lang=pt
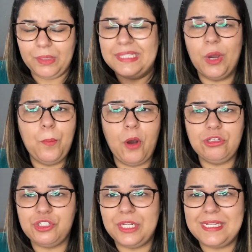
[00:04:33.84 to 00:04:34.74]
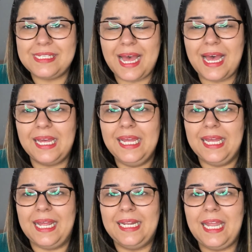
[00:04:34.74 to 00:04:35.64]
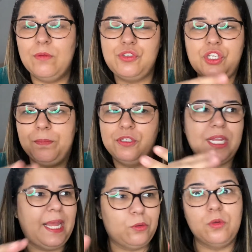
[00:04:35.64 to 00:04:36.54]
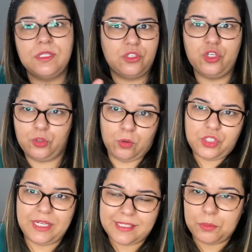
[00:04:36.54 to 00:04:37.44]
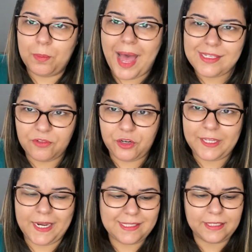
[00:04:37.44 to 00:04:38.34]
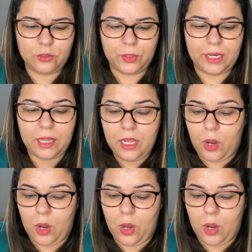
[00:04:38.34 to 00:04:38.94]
não pode utilizar é, nenhum tipo de que nem eu estou utilizando base fortalecedora.